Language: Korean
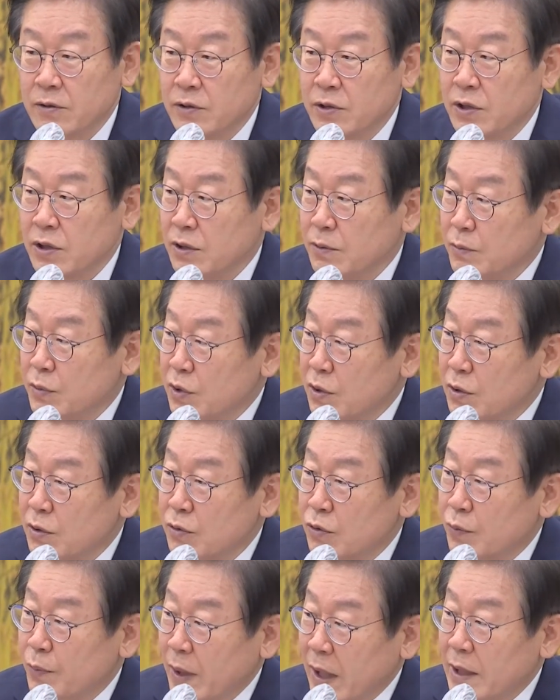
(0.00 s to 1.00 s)
지금
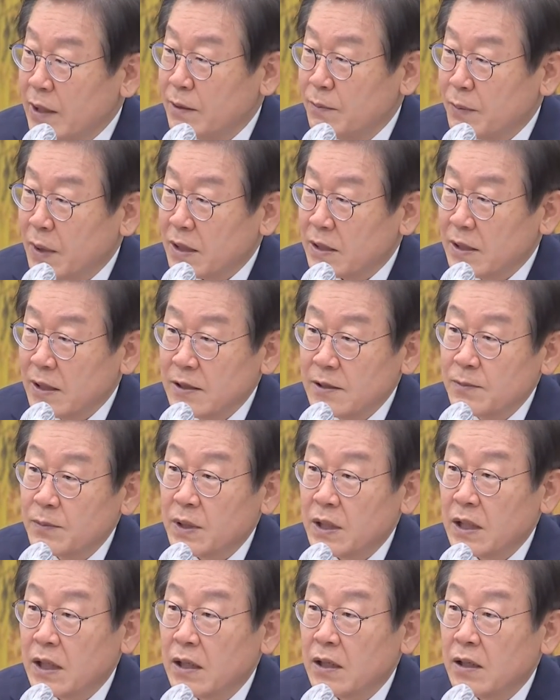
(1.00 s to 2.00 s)
들어도 바이든 맞지
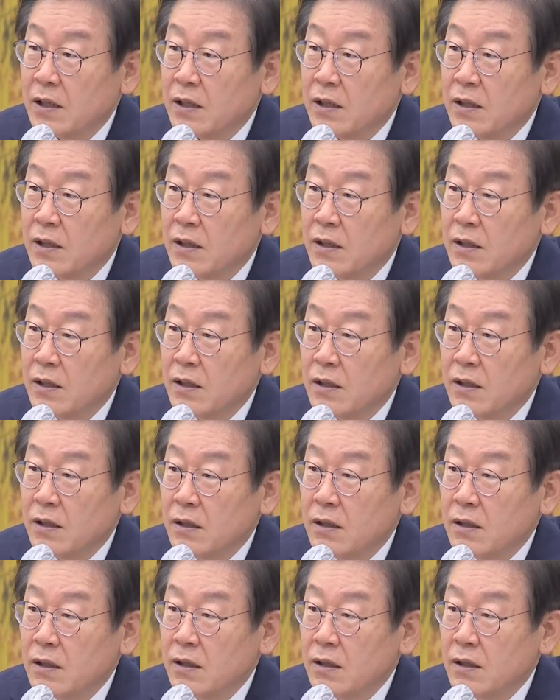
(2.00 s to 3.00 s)
않습니까?
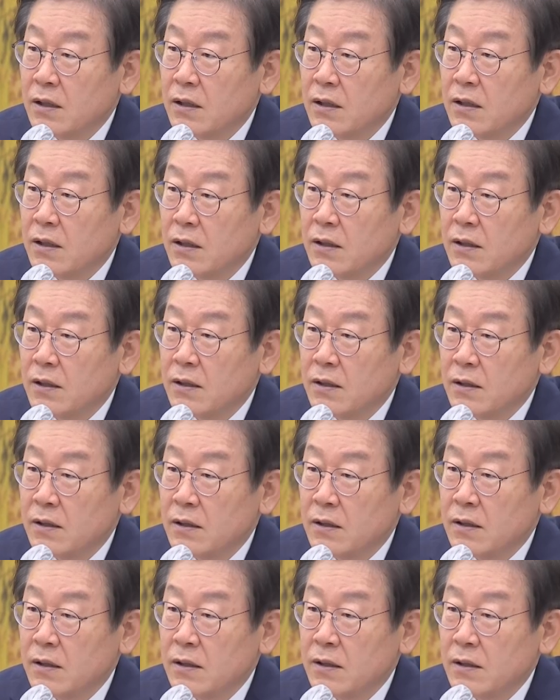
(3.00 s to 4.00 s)
네.
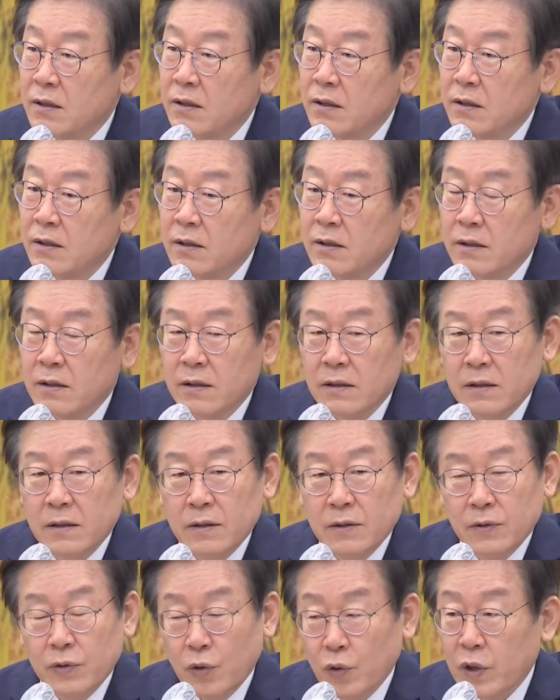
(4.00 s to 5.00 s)
네.
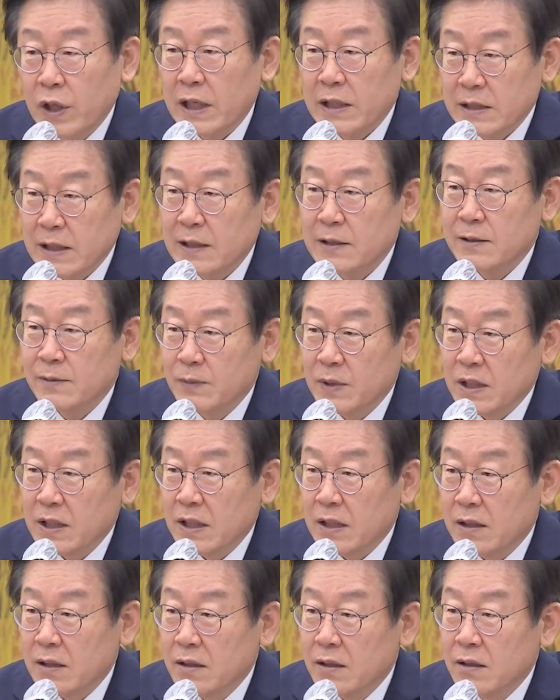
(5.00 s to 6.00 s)
욕했지
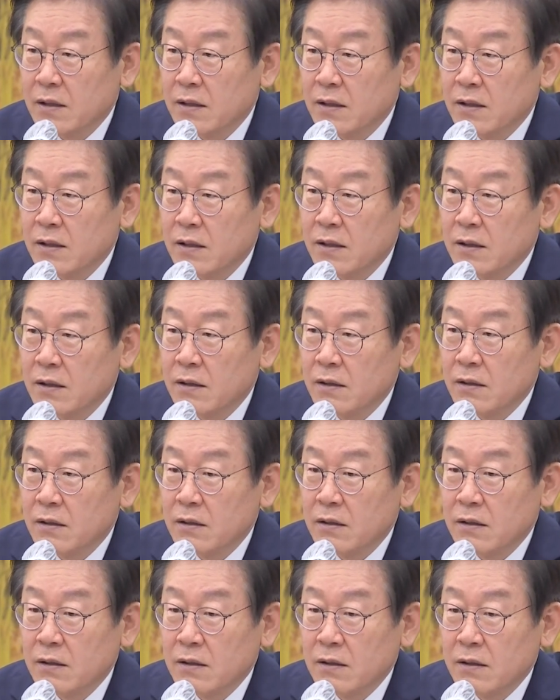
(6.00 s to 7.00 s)
않습니까? 네.
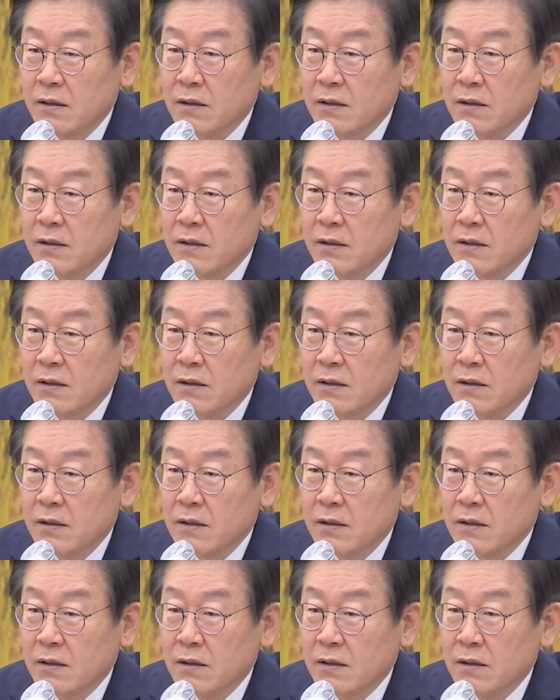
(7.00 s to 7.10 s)
맞습니다.